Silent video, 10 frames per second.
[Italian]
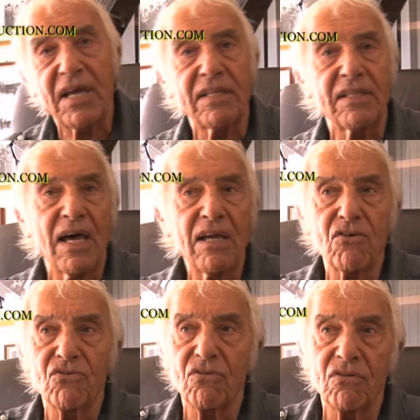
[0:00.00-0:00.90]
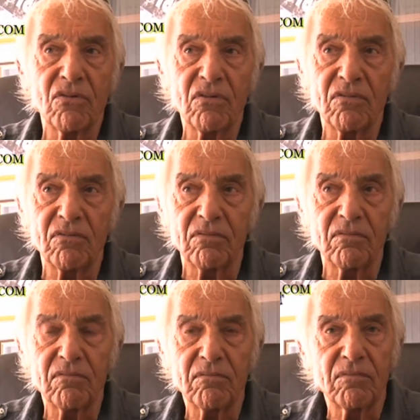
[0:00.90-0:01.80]
carità, io sono
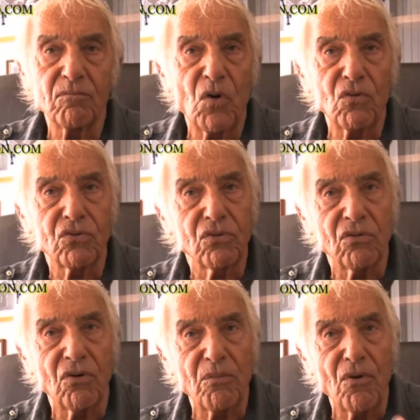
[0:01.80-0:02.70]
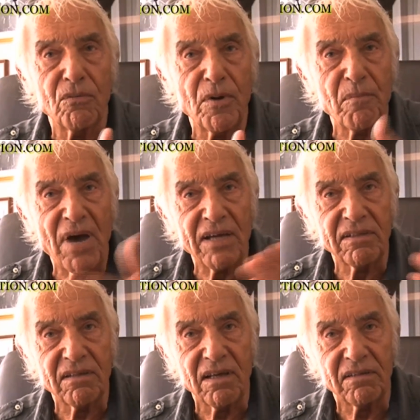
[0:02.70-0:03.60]
molto
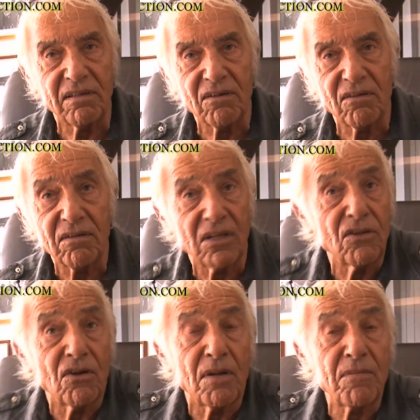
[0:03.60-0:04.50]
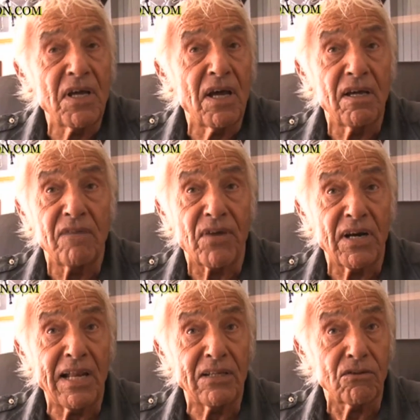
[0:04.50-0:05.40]
open-minded, no? La donna mia è fra
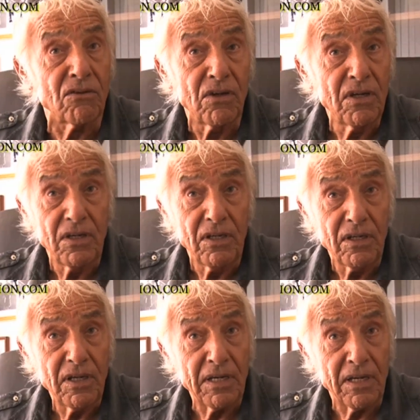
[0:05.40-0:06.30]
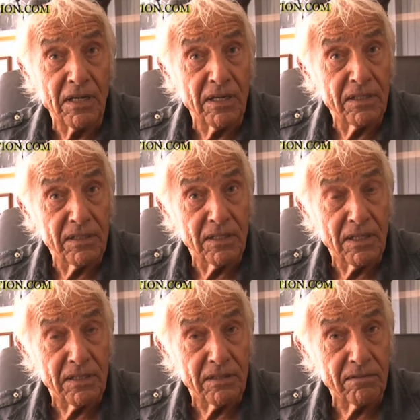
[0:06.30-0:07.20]
l'altro, è,
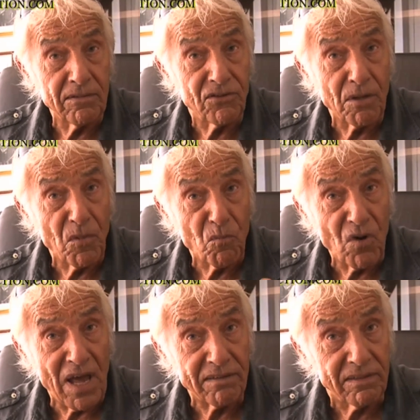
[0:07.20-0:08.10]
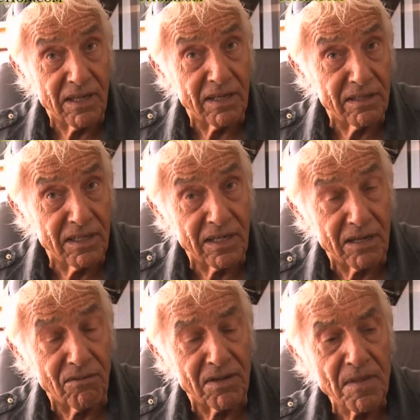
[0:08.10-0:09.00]
è, diciamo, mulatta, è nera.
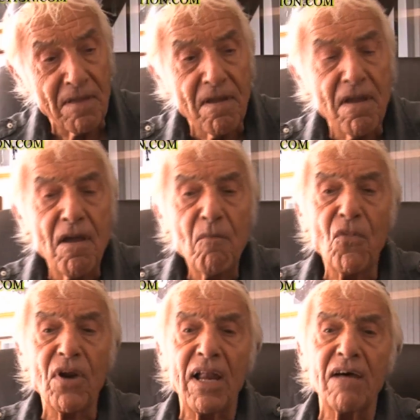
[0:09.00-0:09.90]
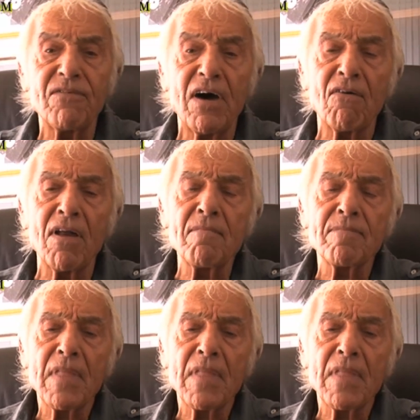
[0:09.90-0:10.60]
Guarda. Ora, a favola,